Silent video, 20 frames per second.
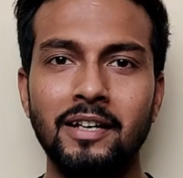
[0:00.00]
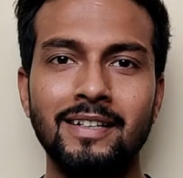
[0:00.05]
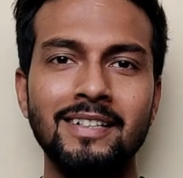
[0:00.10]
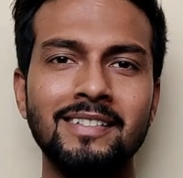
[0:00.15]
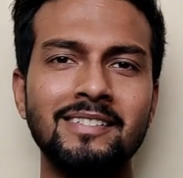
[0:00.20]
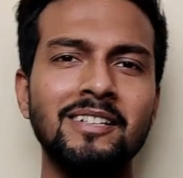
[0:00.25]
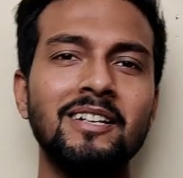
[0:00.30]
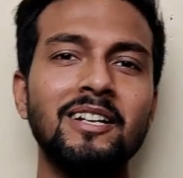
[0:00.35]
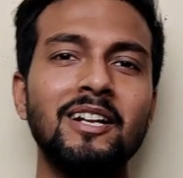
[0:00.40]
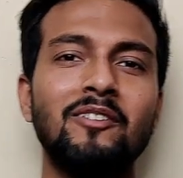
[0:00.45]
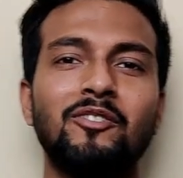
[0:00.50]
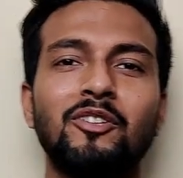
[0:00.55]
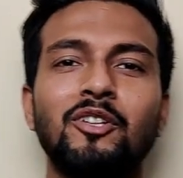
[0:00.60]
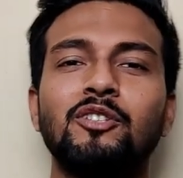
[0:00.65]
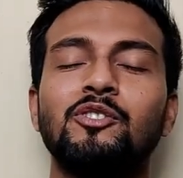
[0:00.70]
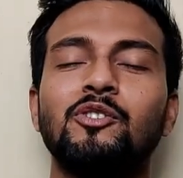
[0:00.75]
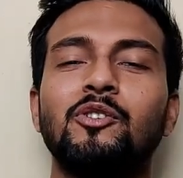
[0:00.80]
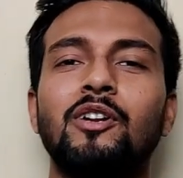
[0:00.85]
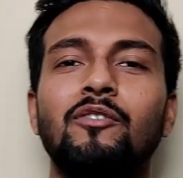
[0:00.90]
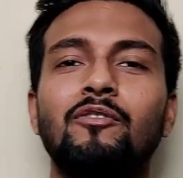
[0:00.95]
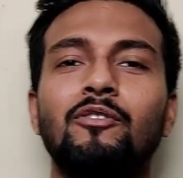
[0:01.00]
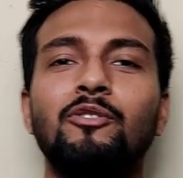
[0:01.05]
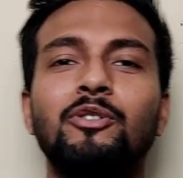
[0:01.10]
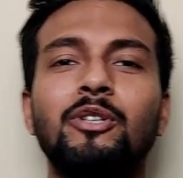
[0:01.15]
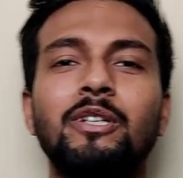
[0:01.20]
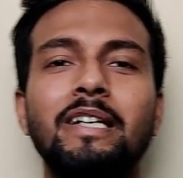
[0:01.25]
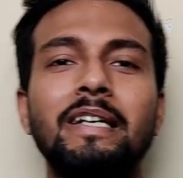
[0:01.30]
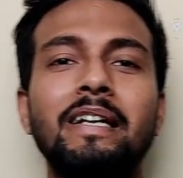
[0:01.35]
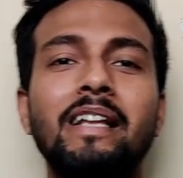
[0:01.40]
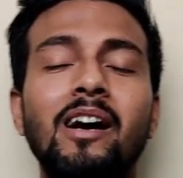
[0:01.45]
रिसेंटली आफ्टर द जियो
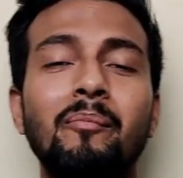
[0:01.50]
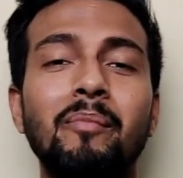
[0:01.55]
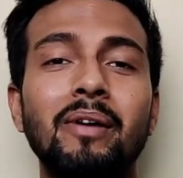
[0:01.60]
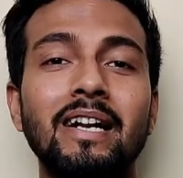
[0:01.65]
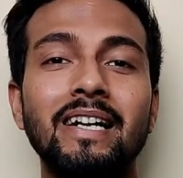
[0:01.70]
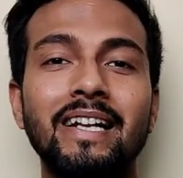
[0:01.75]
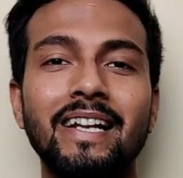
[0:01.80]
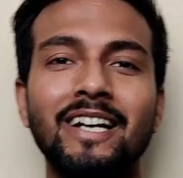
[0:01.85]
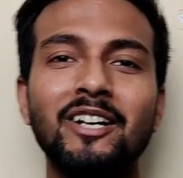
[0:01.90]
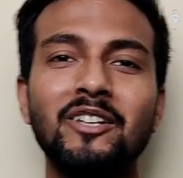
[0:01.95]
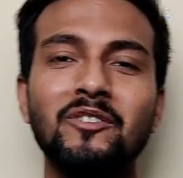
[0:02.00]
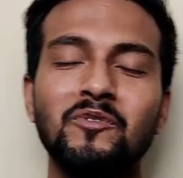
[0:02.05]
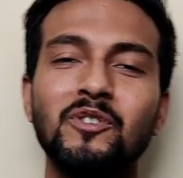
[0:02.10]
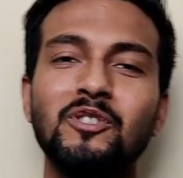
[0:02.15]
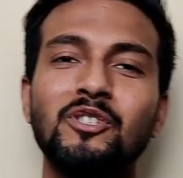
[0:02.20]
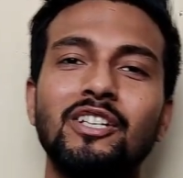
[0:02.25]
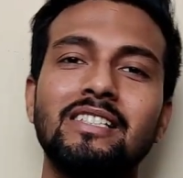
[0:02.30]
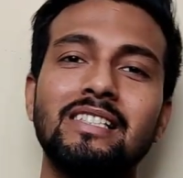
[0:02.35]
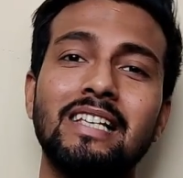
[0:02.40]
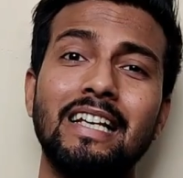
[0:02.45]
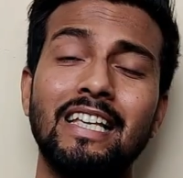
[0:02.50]
रेवोल्यूशन इंडिया में इंटरनेट यूजर्स की